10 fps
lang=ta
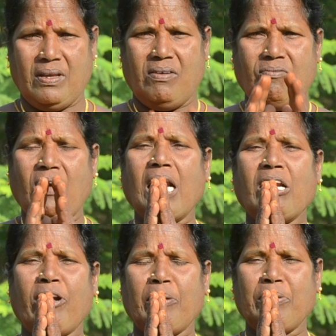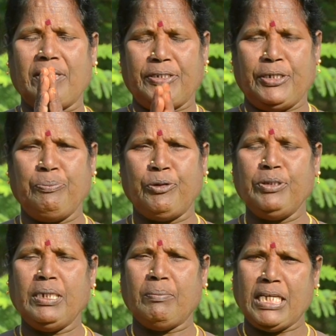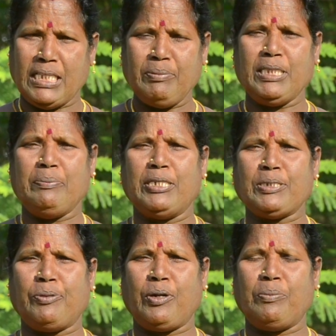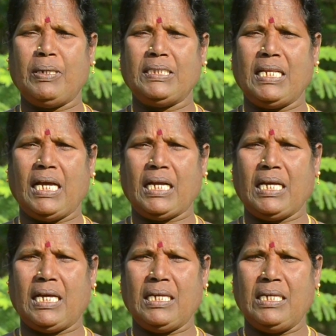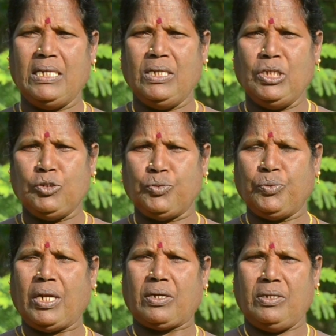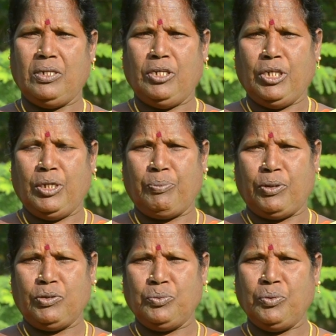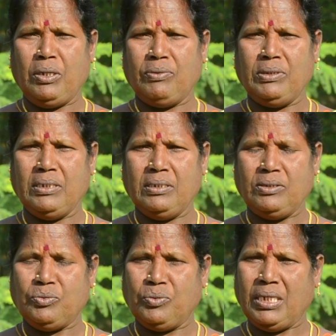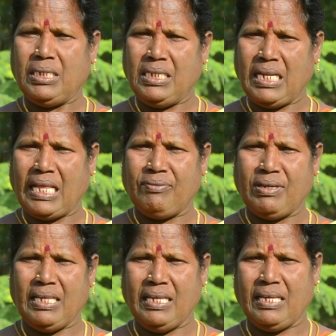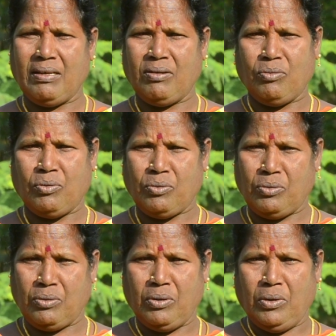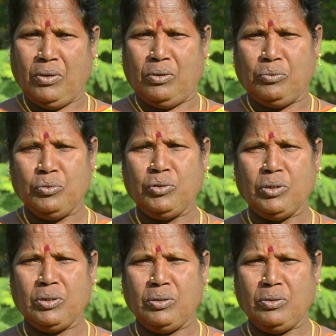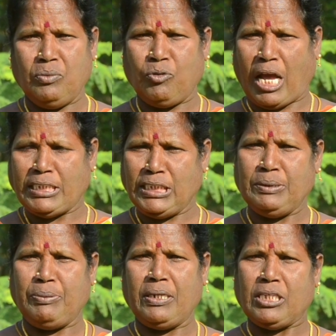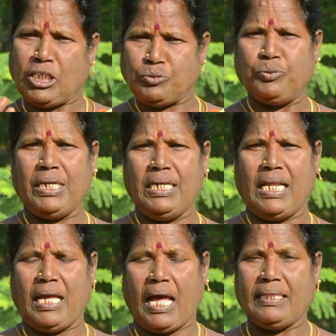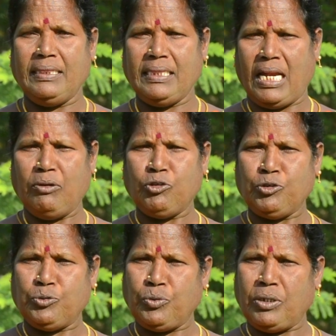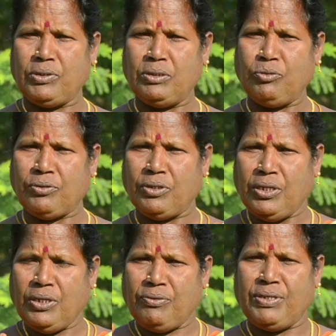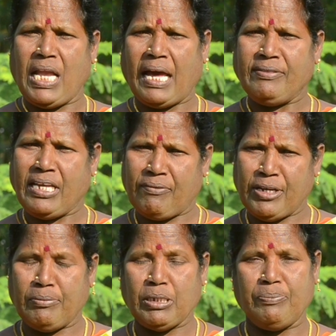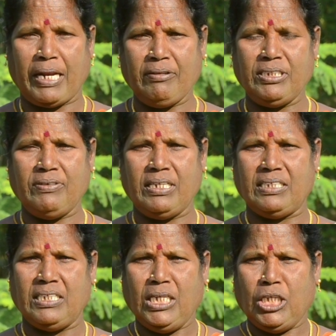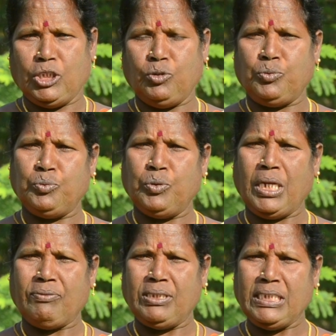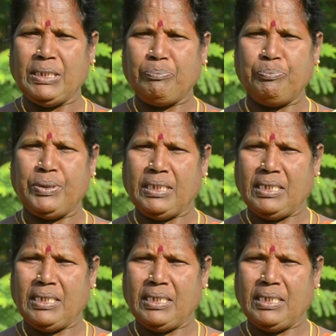வாழ்க வளமுடன் இப்போ வந்து நம்ம எதை பற்றி பேச போகிறோம் பார்த்தீங்கன்னாக்கா சுகர் இப்போ சுகர் வந்து சுகர் இல்லாதவங்களே ஒரு நூற்றுக்கு ஒரு அஞ்சு பேருக்கு தான் சுகர் இல்லை அந்த அளவுக்கு சுகர் வந்து ஒரு வியாதியாகவே நம்மளுக்கு பரவிக்கிட்டு வருது இந்த சுகரை வந்து எப்படி